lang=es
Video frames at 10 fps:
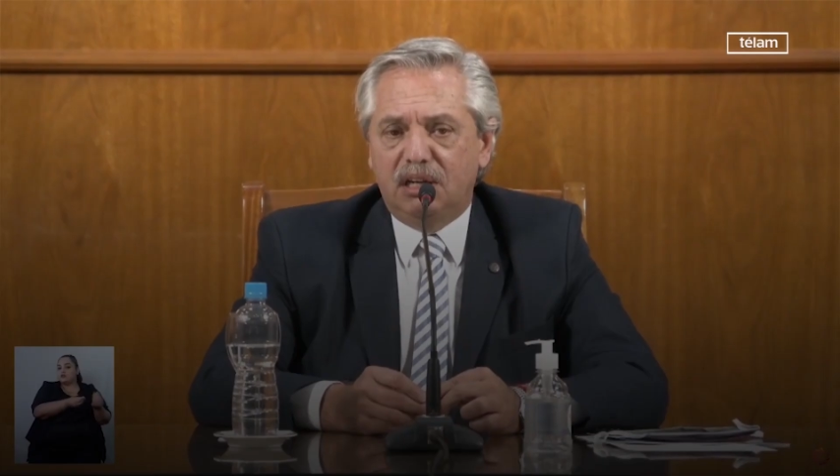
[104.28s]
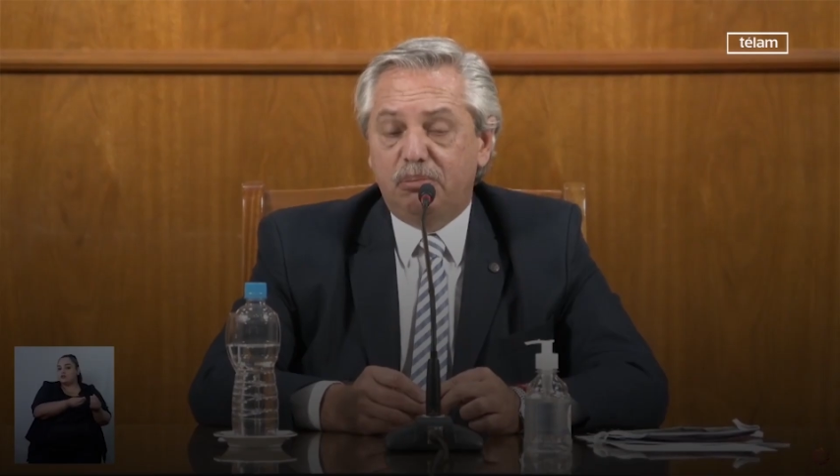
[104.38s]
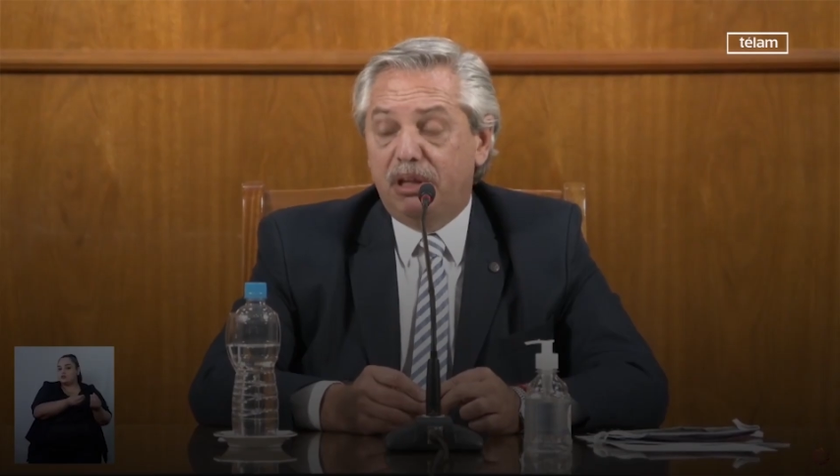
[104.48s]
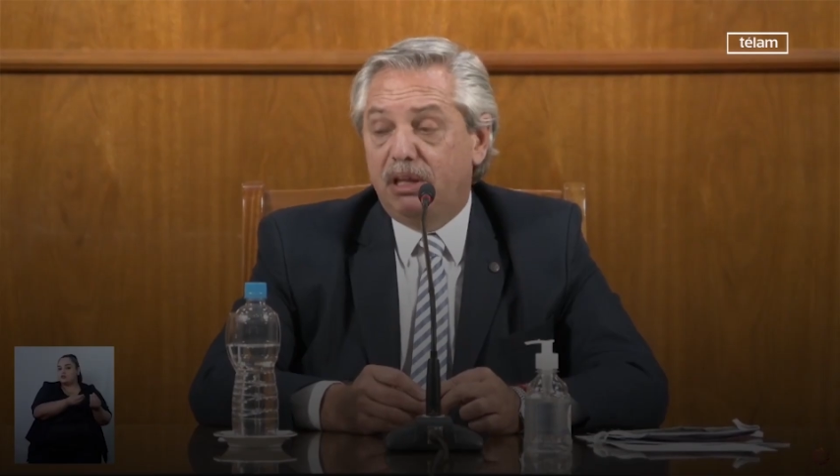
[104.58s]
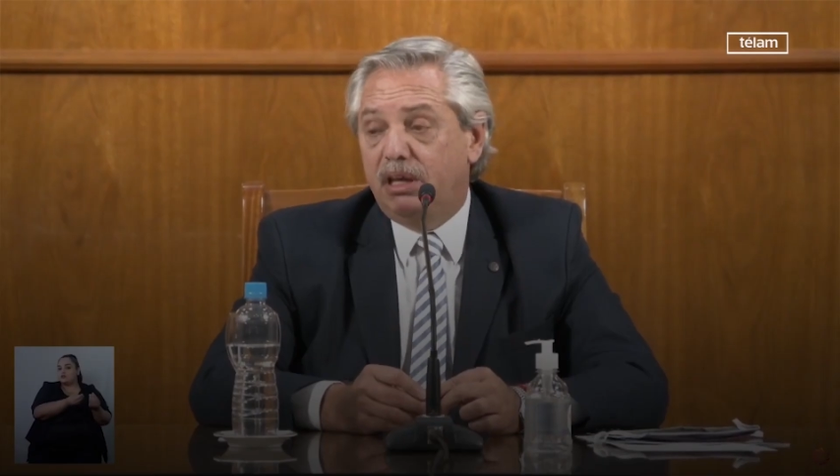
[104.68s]
Y le
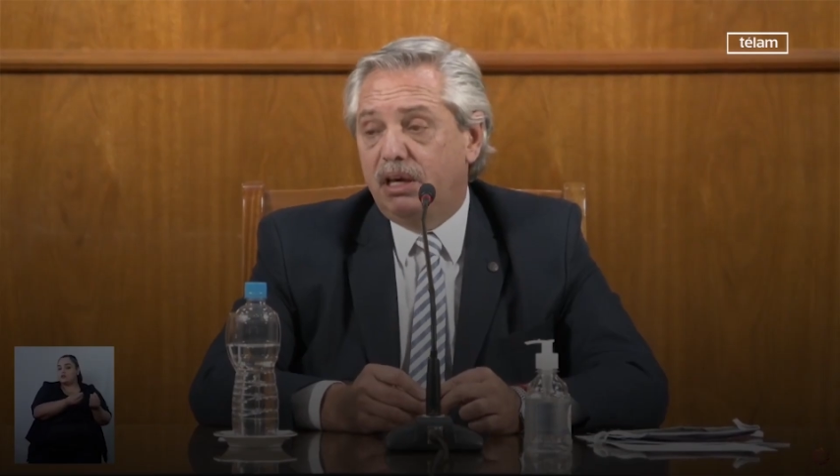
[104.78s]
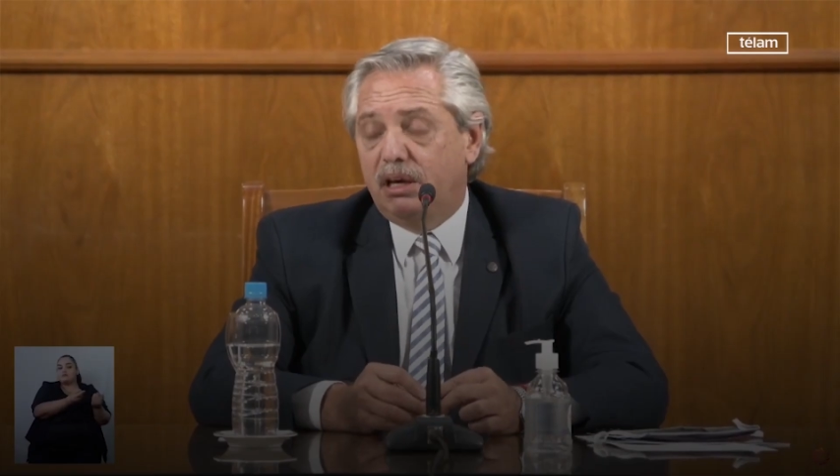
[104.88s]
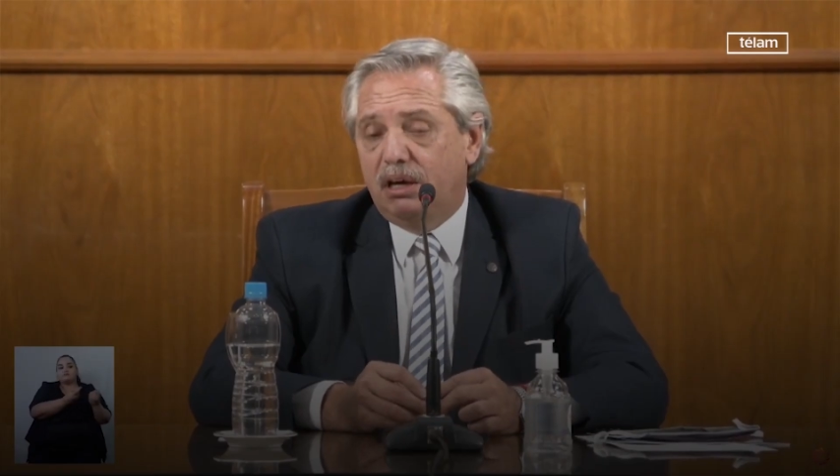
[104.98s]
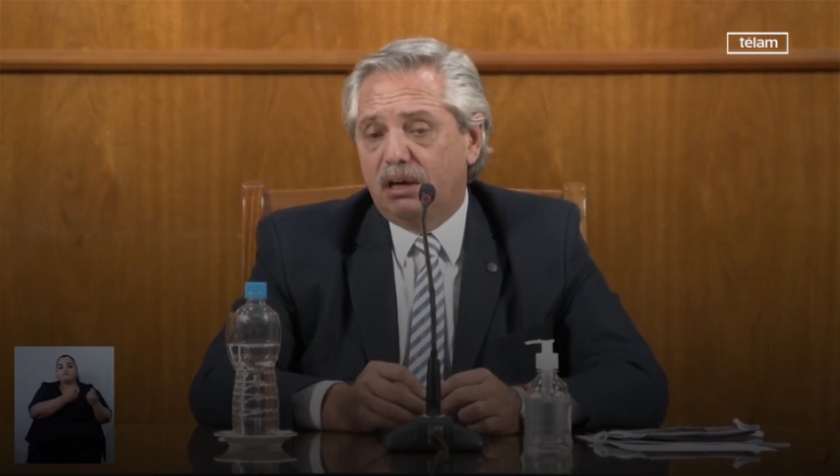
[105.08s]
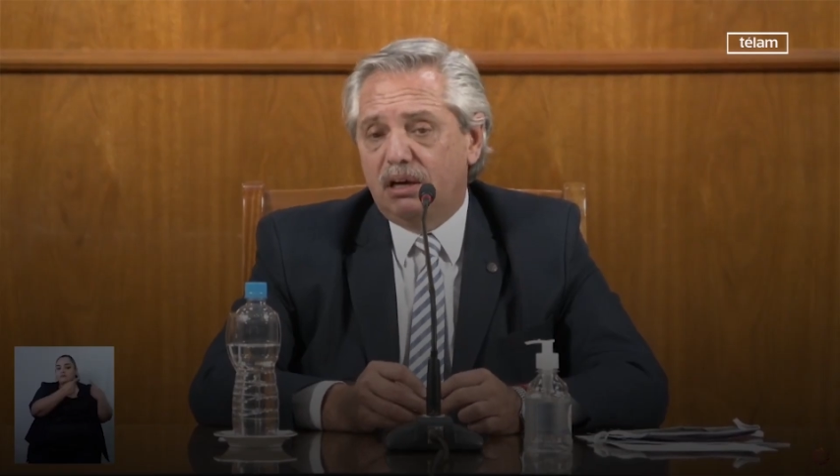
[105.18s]
pedí
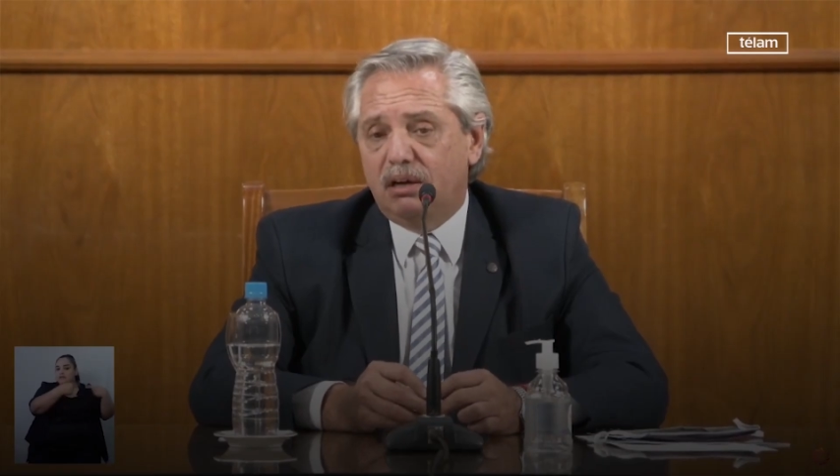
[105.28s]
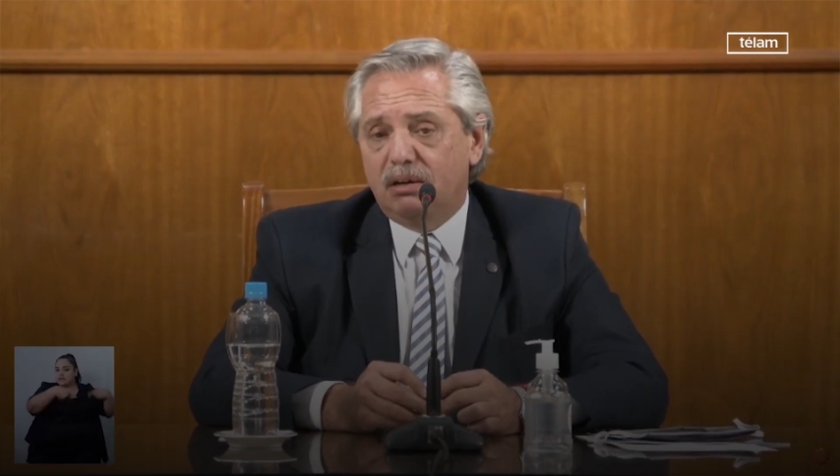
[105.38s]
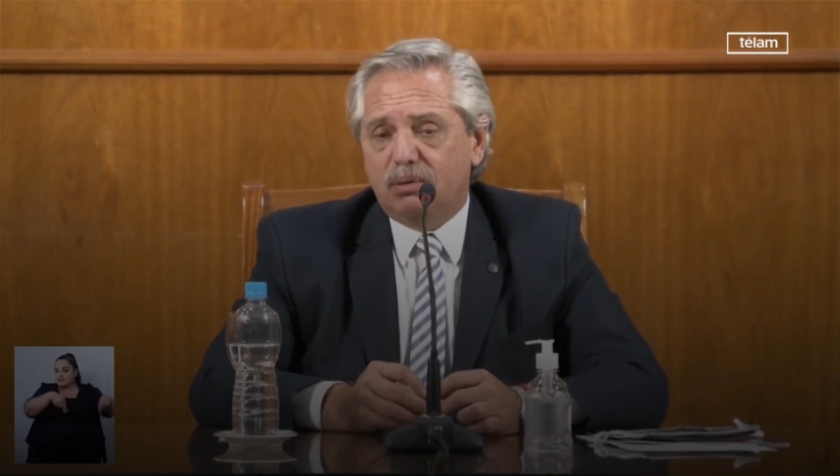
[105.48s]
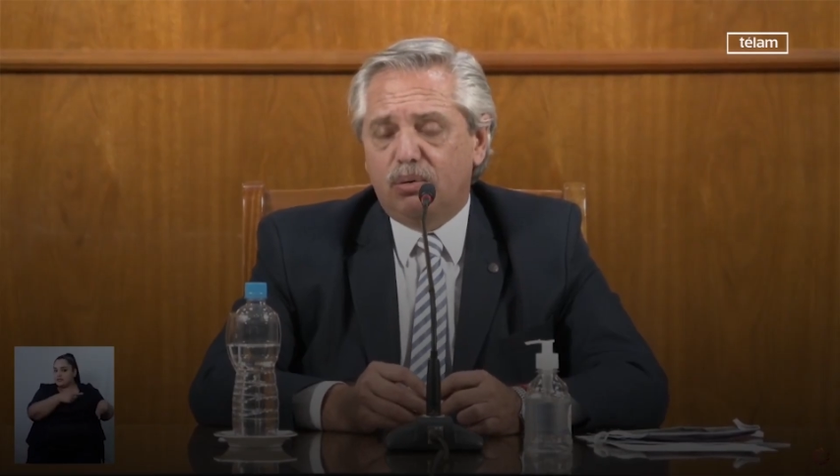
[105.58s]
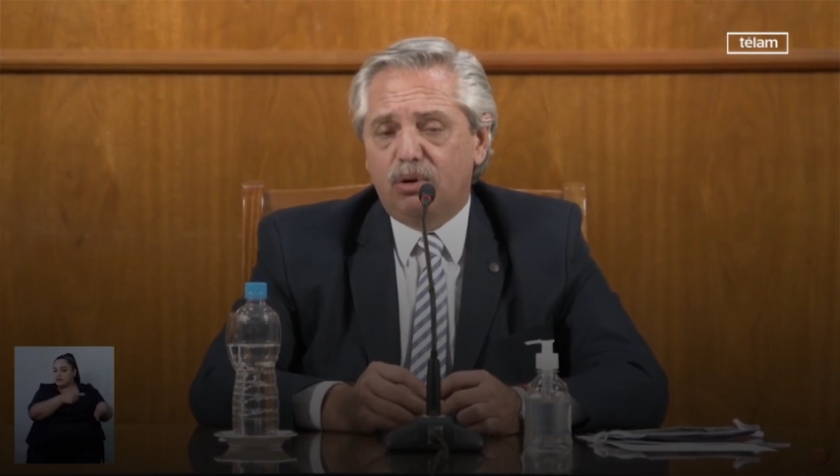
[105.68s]
a
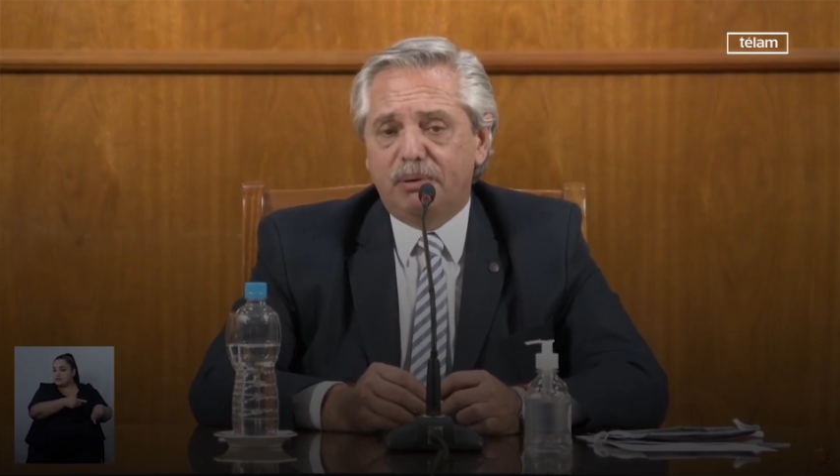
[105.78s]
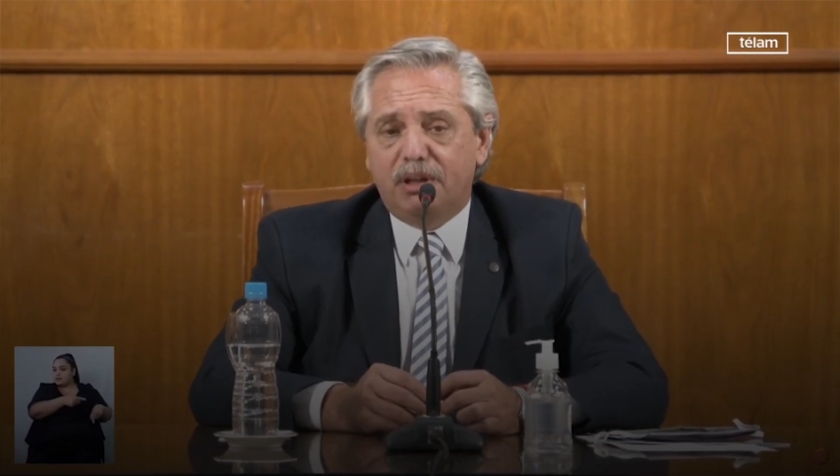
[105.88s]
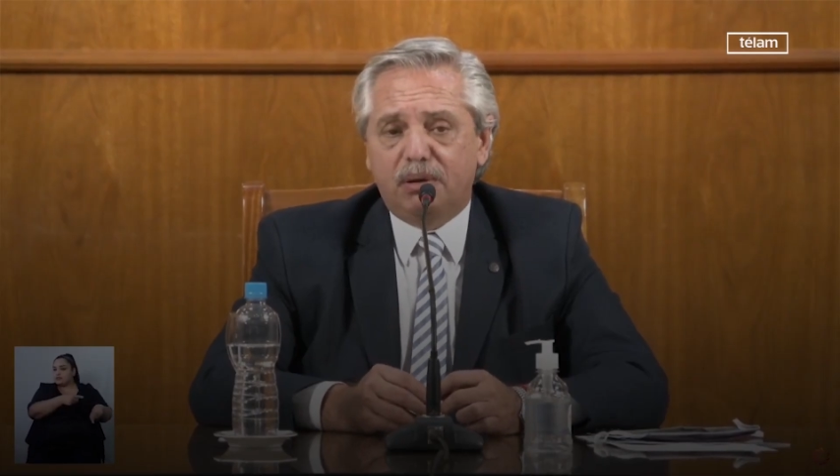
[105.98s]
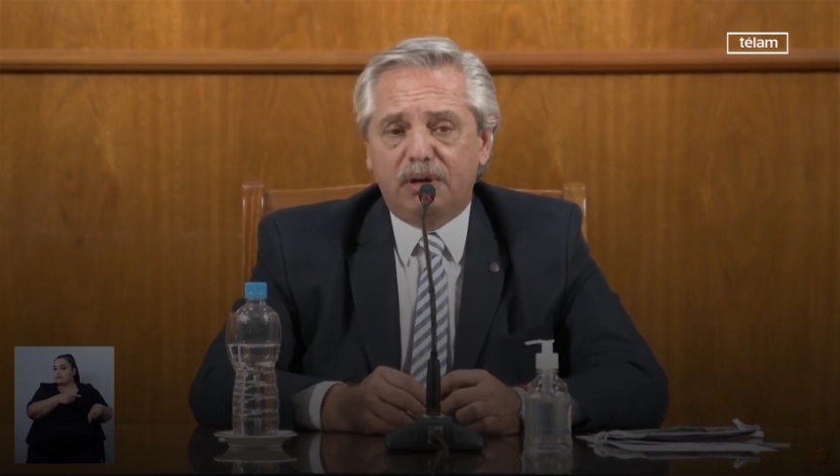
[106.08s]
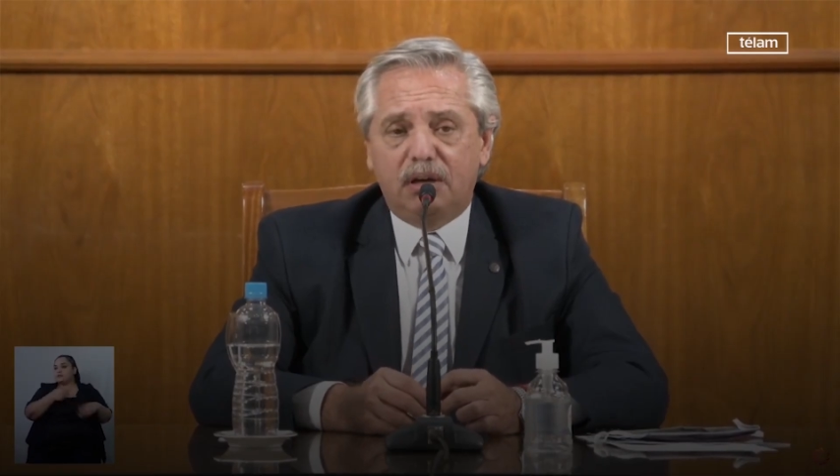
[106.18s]
Julio
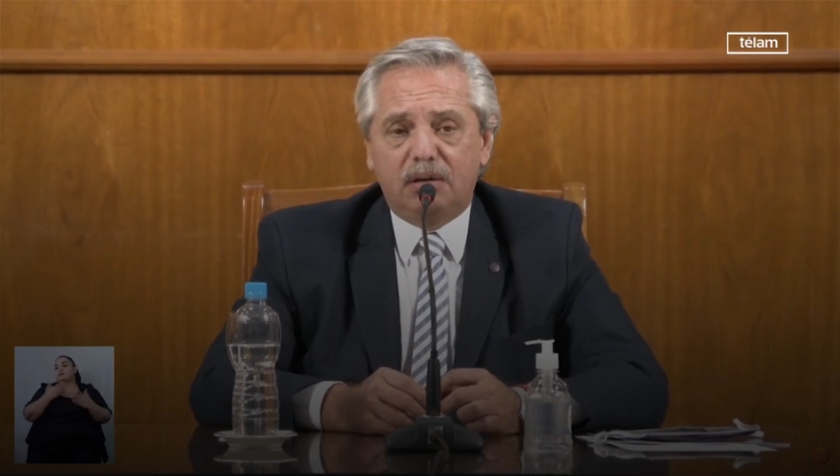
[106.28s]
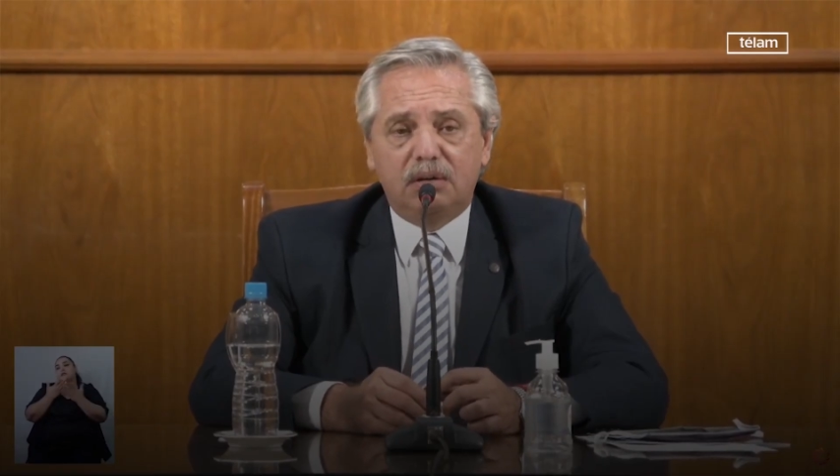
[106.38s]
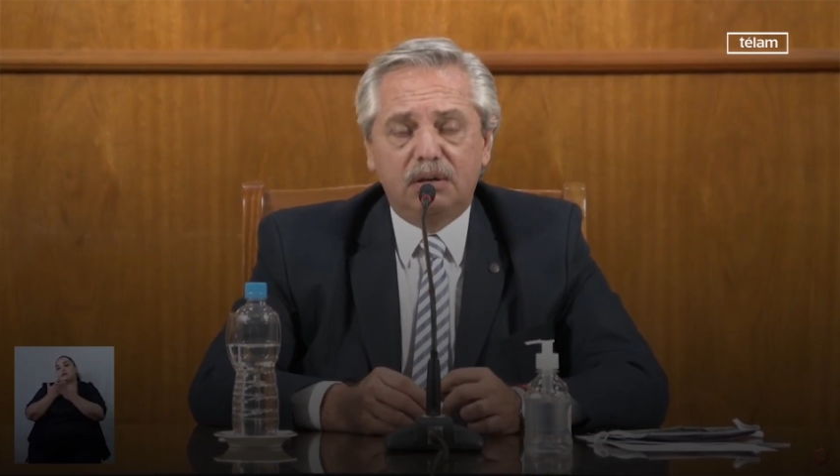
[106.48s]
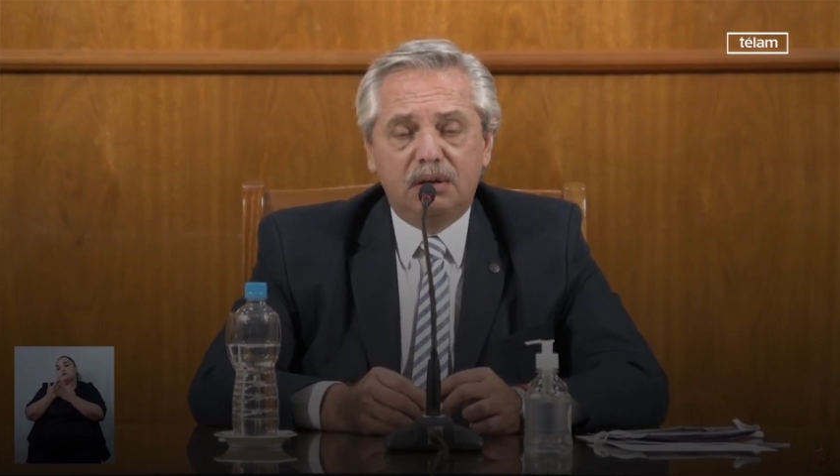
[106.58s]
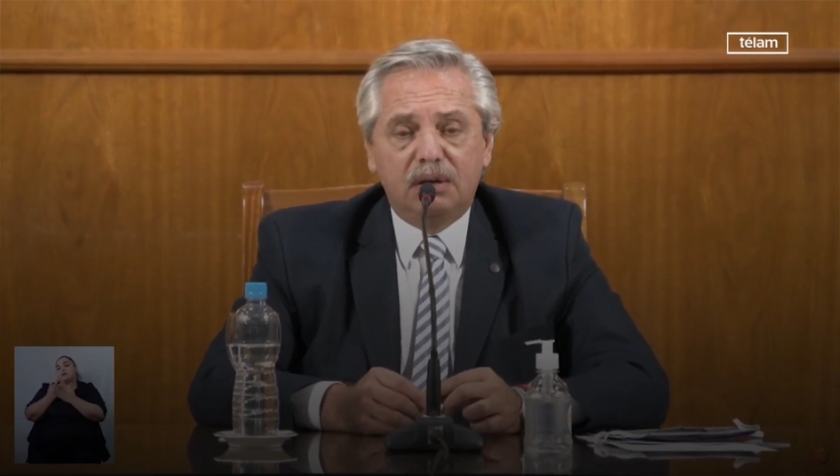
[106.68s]
Vitovelo